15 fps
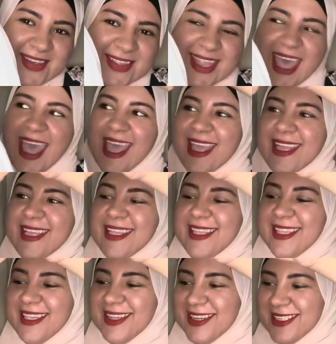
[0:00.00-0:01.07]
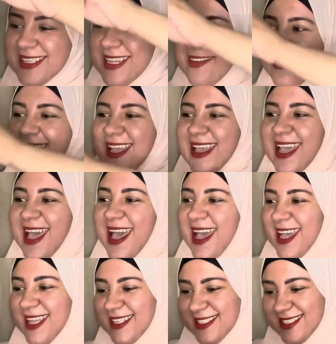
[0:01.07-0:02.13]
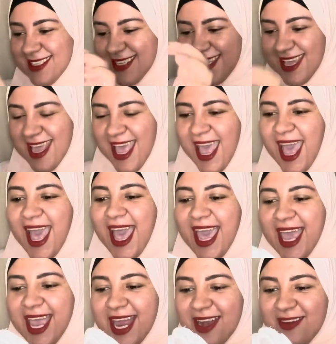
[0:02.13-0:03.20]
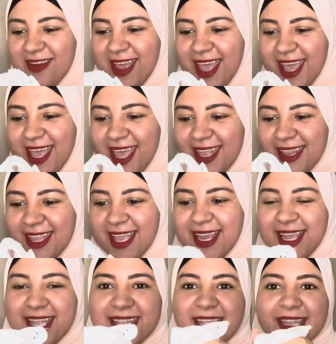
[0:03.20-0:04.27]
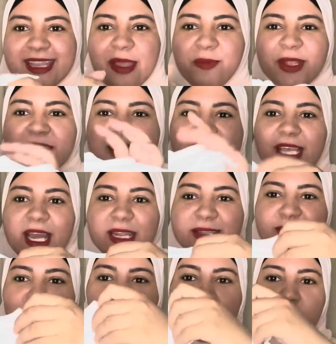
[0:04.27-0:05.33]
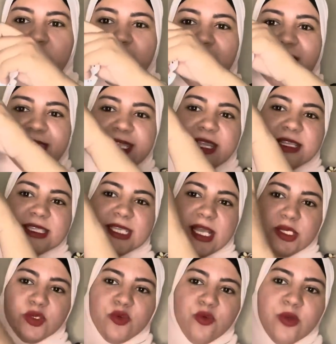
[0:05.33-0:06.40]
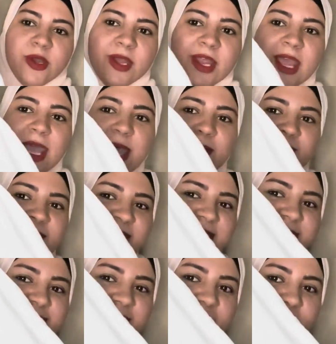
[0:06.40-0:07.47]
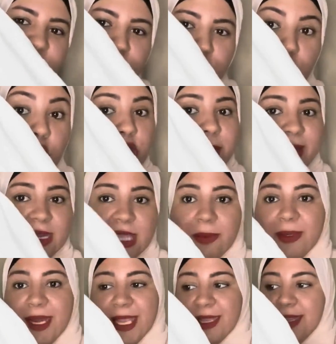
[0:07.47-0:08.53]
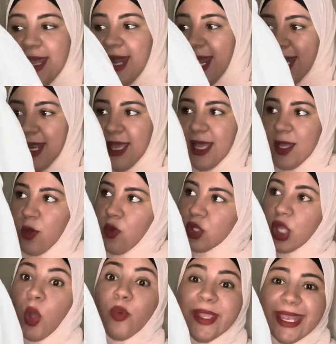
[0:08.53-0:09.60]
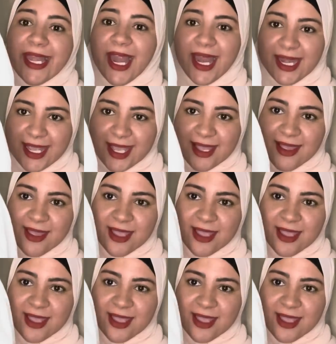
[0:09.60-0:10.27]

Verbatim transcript: ده يا اختي جميله يا اختي حلو جدا جدا ده من 9 ل 12 طلع عندها 9 سنين من 9 ل 12 هو طبعا كبير جدا عليها وطويل عليها